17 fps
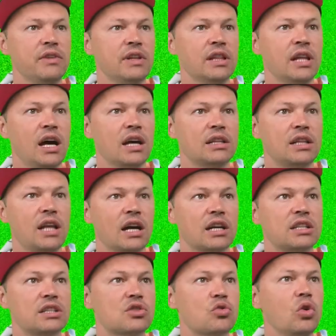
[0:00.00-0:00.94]
волна. Так,
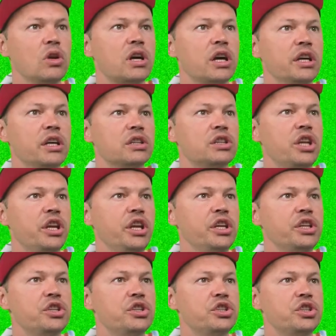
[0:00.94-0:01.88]
сколько их?
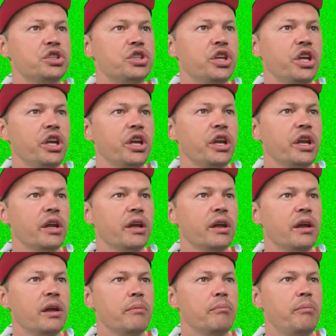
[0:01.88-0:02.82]
Три, четыре,
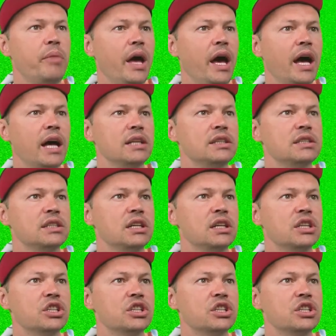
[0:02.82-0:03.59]
пять,